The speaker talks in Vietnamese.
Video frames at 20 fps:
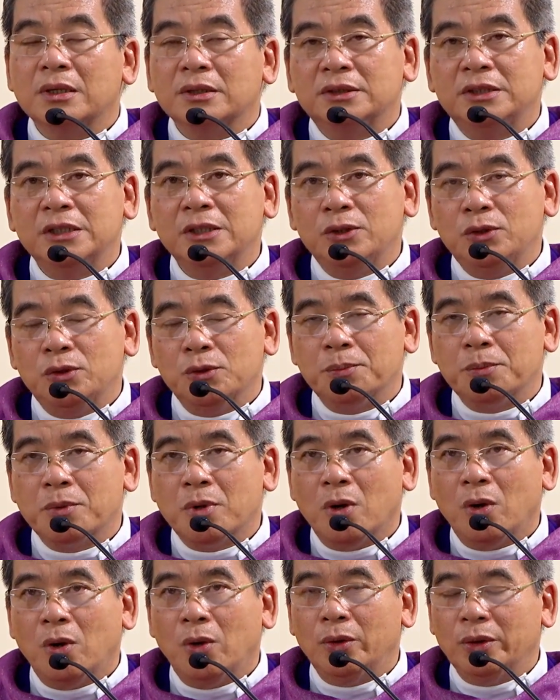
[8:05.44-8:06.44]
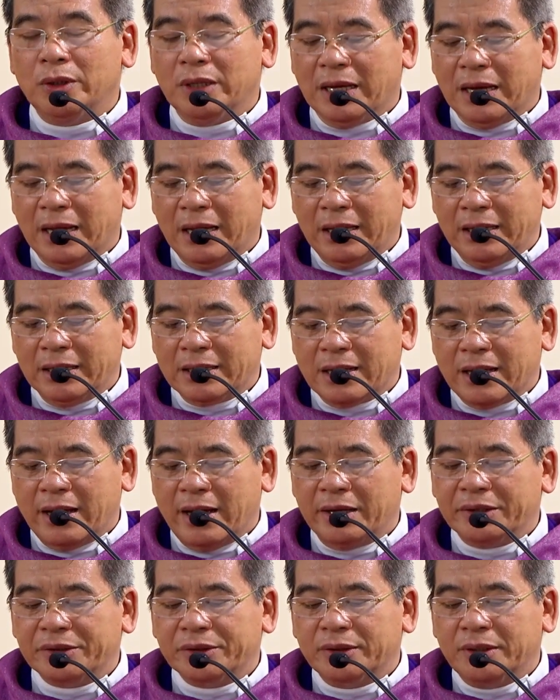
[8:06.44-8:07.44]
xin giúp con ngày
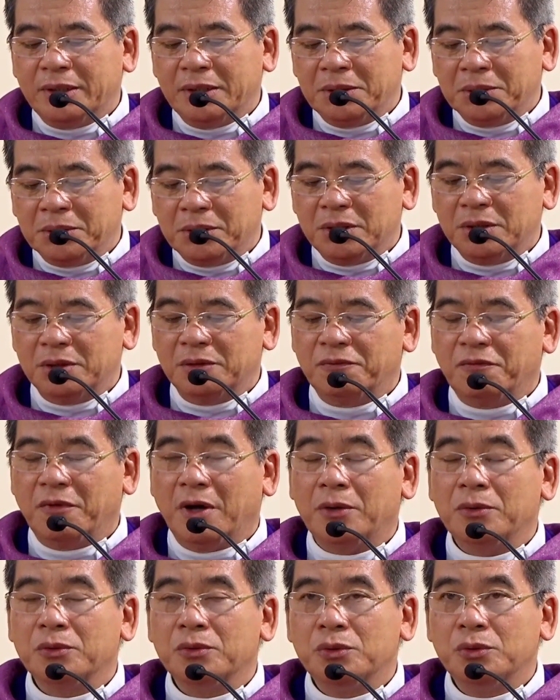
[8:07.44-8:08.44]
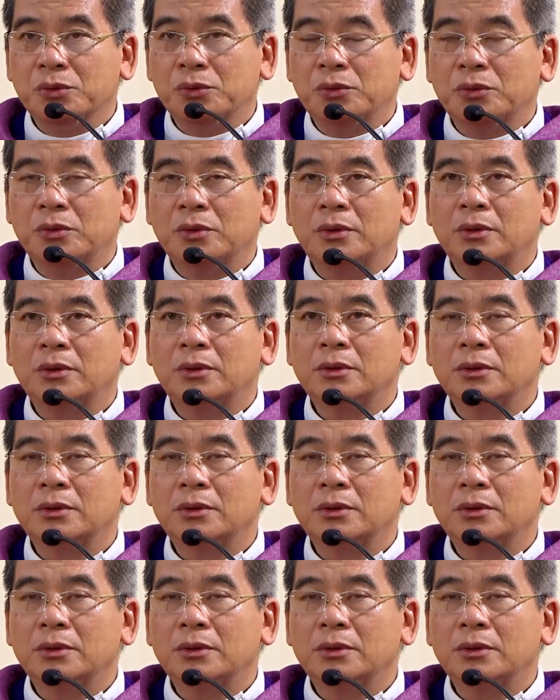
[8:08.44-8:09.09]
càng tin tưởng vào Chúa,